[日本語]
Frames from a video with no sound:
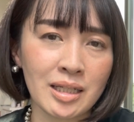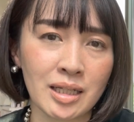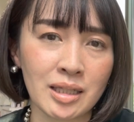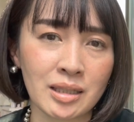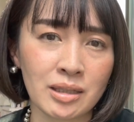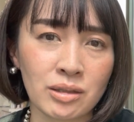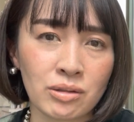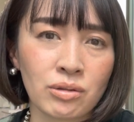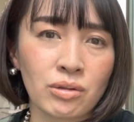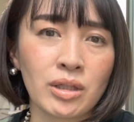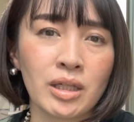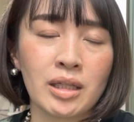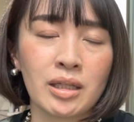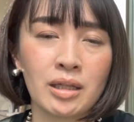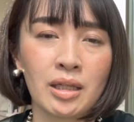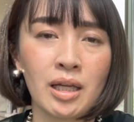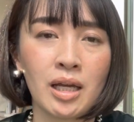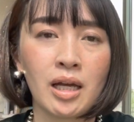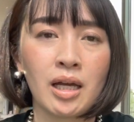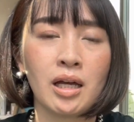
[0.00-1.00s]
なっていう時っ
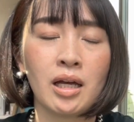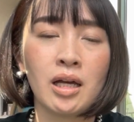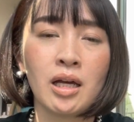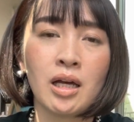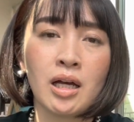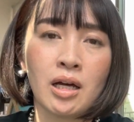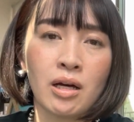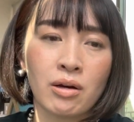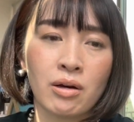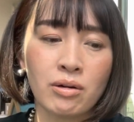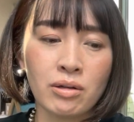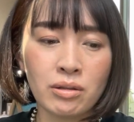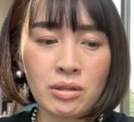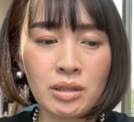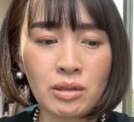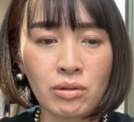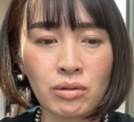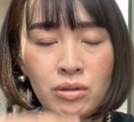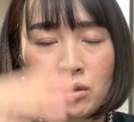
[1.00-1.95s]
て本当にこ